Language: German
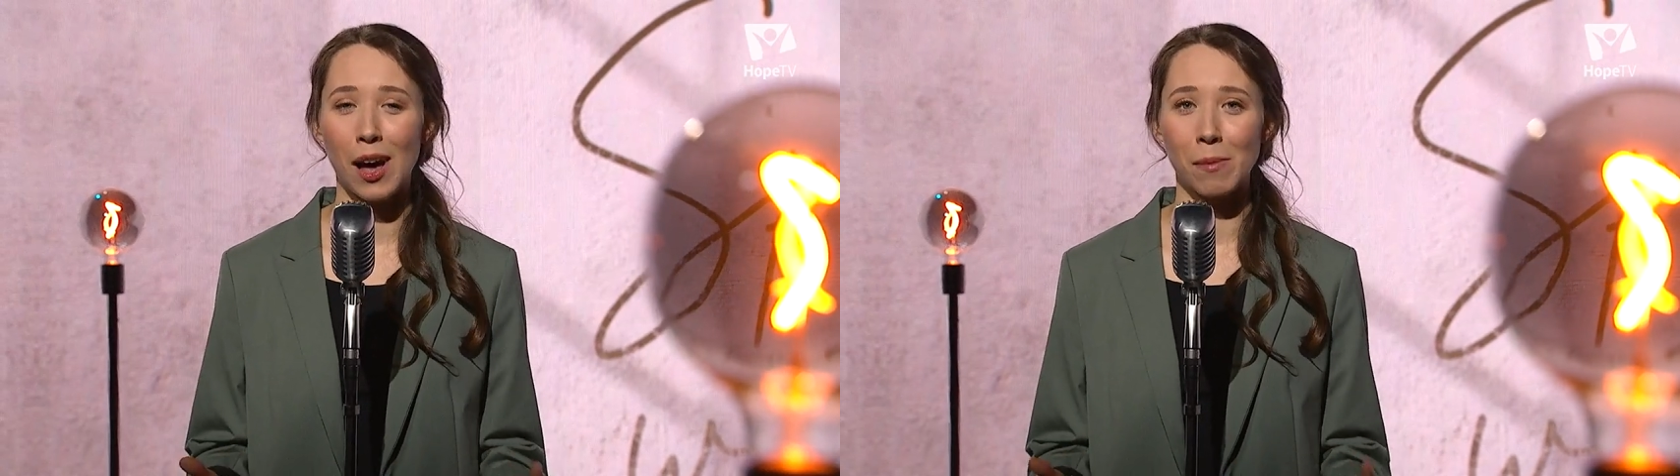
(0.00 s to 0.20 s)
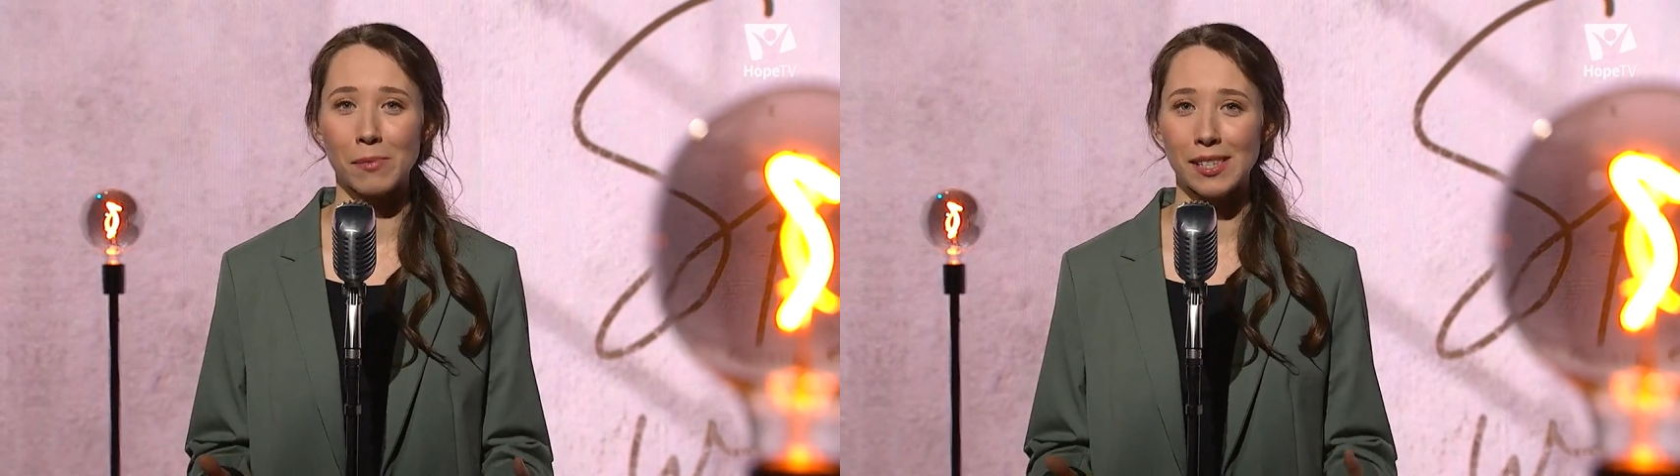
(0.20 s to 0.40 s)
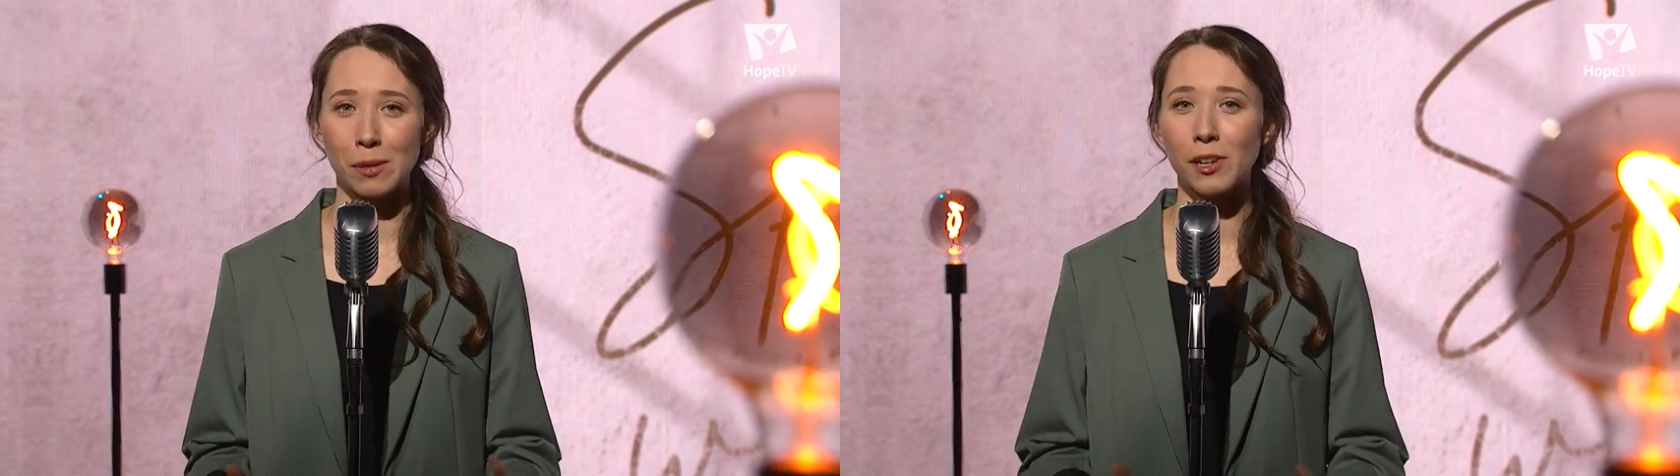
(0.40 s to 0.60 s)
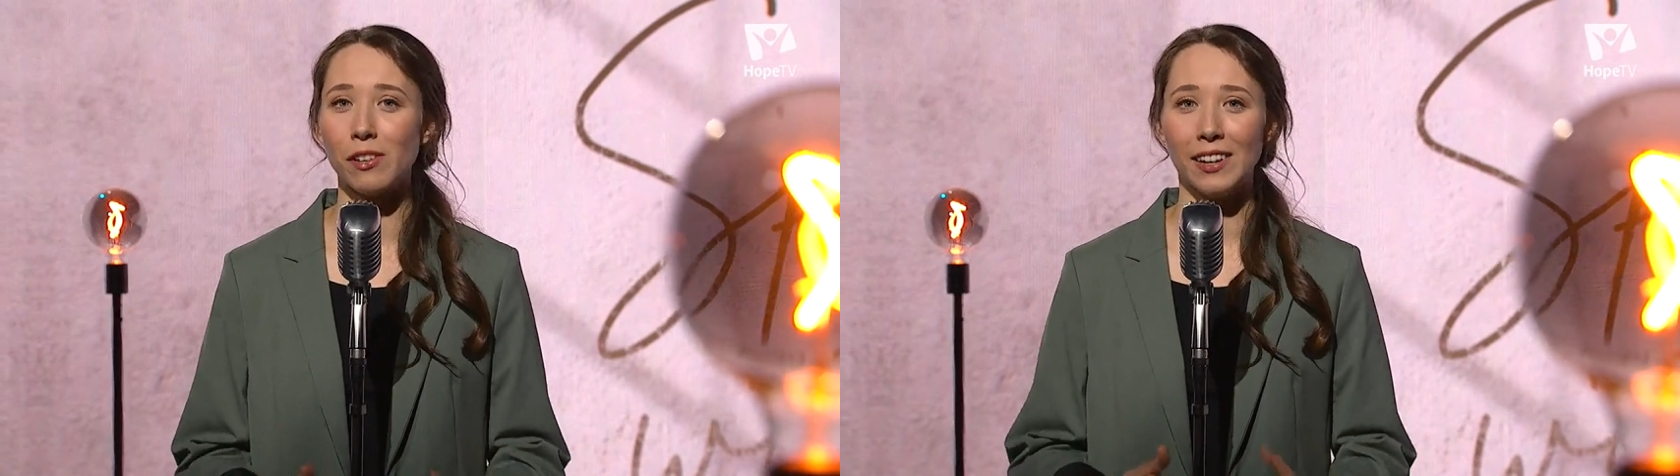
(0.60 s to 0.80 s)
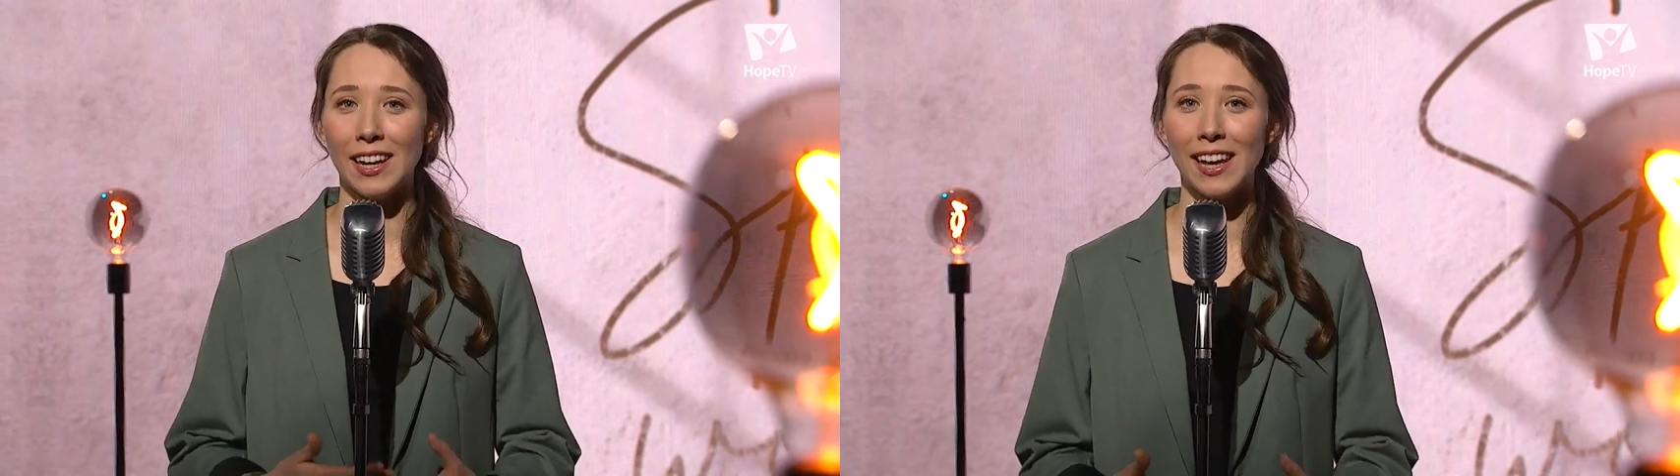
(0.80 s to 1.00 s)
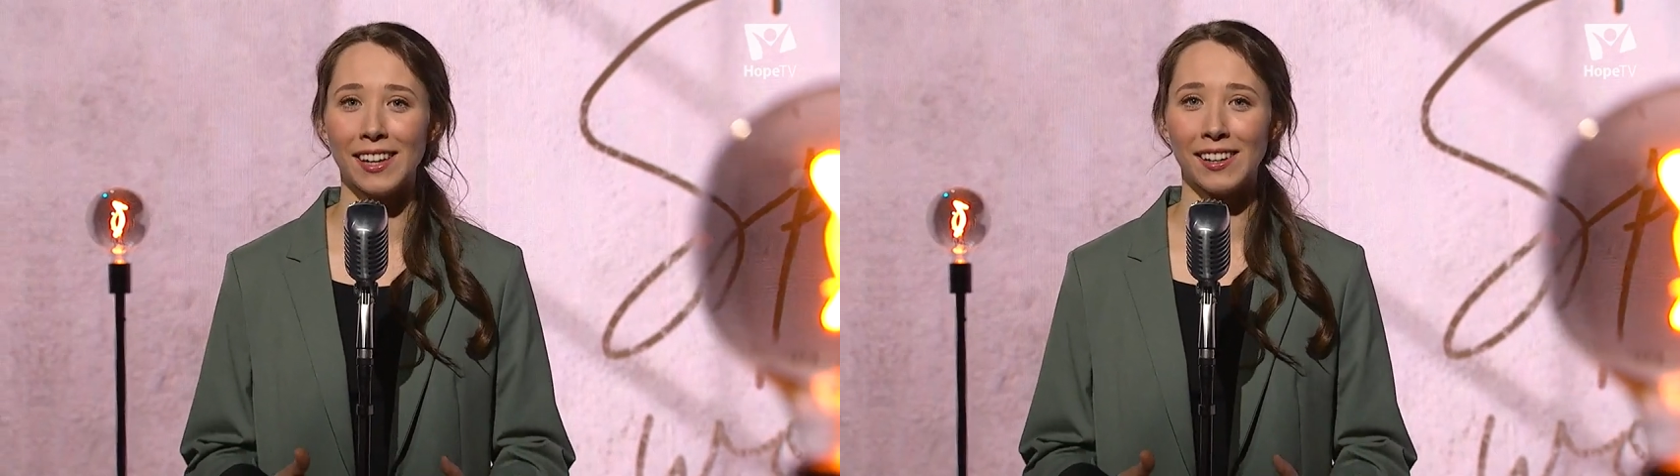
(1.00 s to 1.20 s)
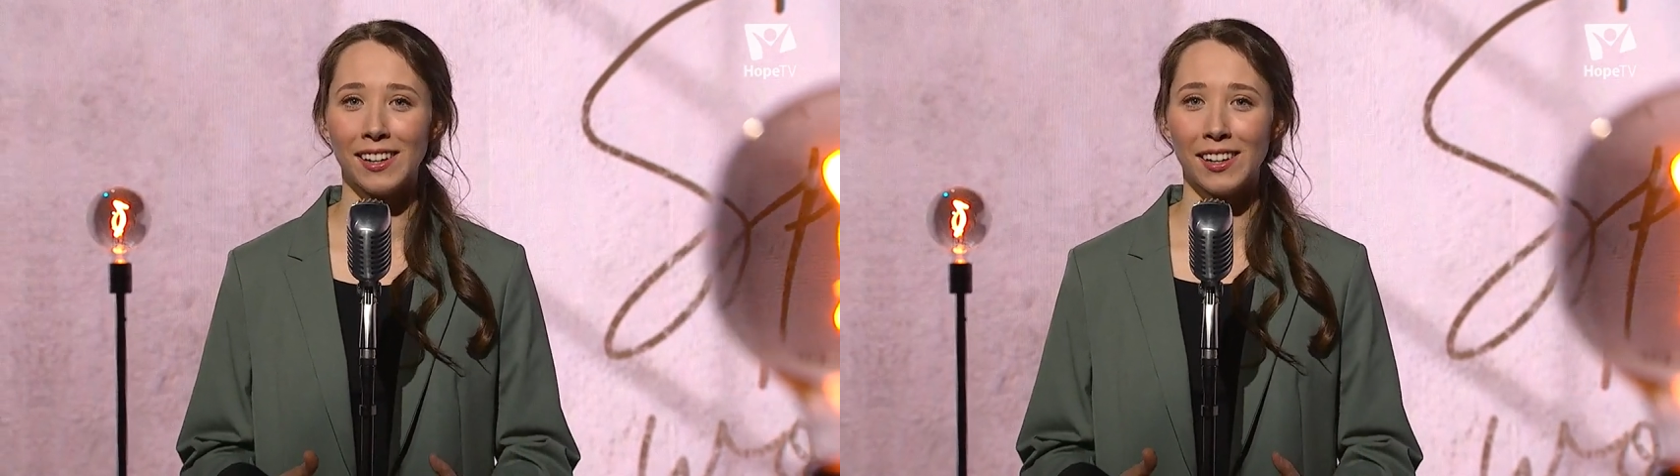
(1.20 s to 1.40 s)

haben, ist ein Privileg.